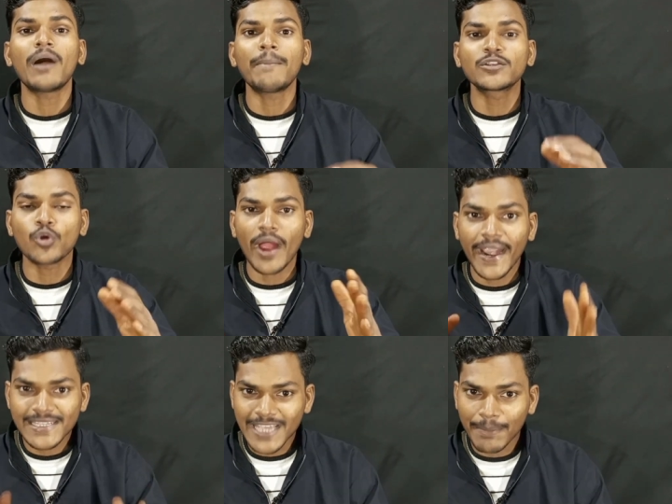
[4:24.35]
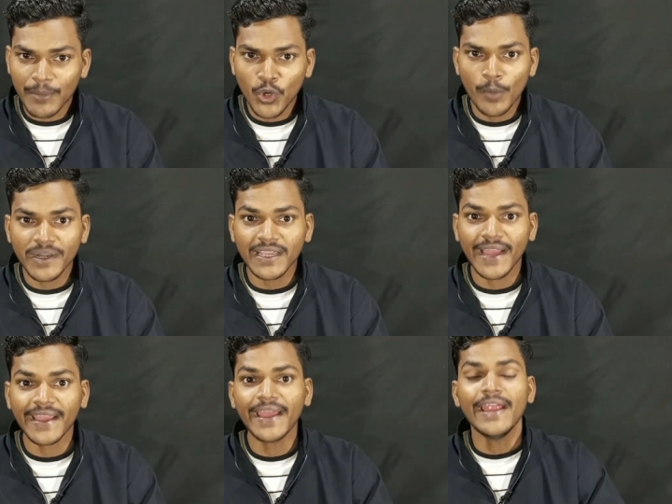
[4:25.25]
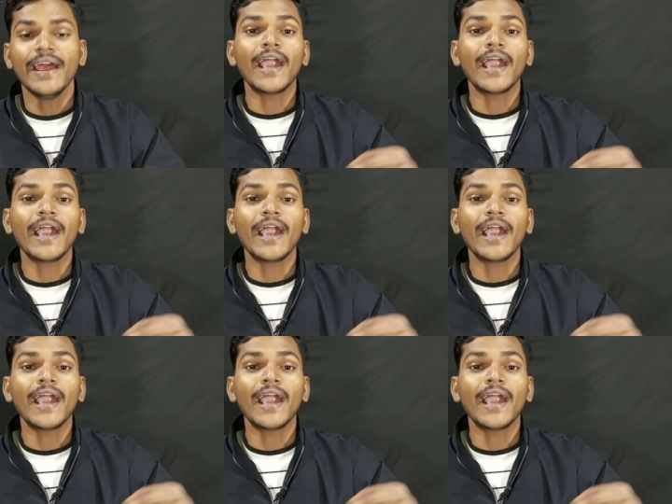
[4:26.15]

वहां पर जो एड्स आपके वीडियो पर दिखाएंगे